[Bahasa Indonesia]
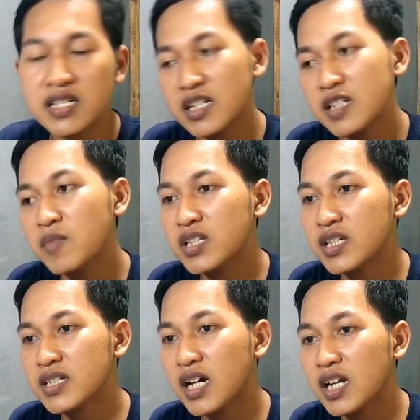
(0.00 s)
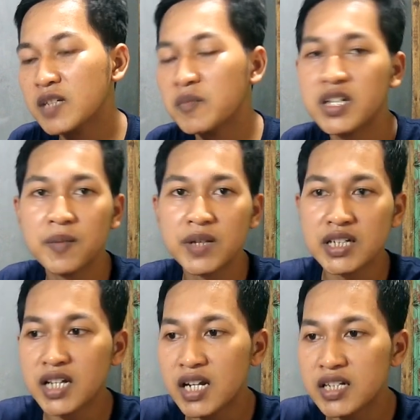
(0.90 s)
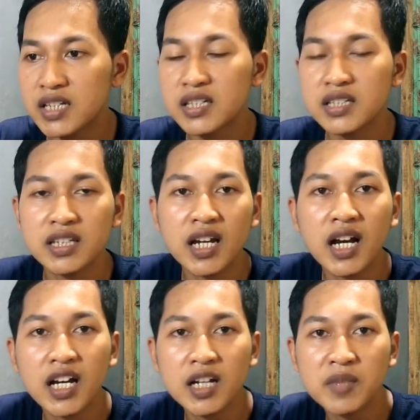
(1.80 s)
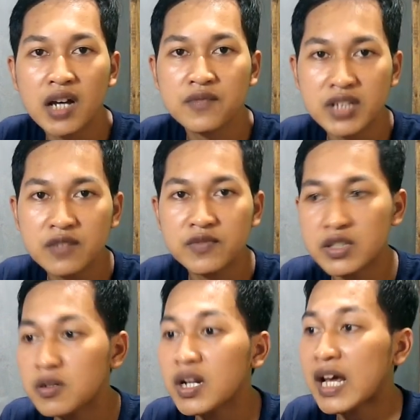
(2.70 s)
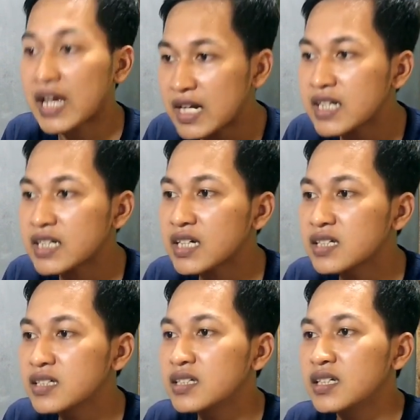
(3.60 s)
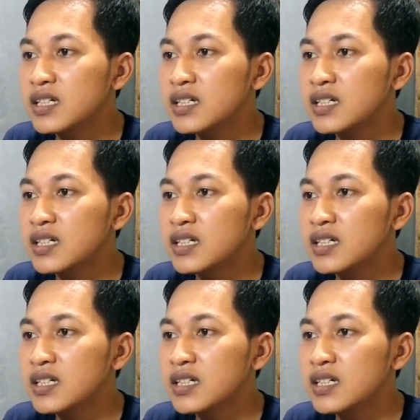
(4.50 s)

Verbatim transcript: jadi banyak sekali pendapatan kalian ketika kalian mengaktifkan fitur langganan ya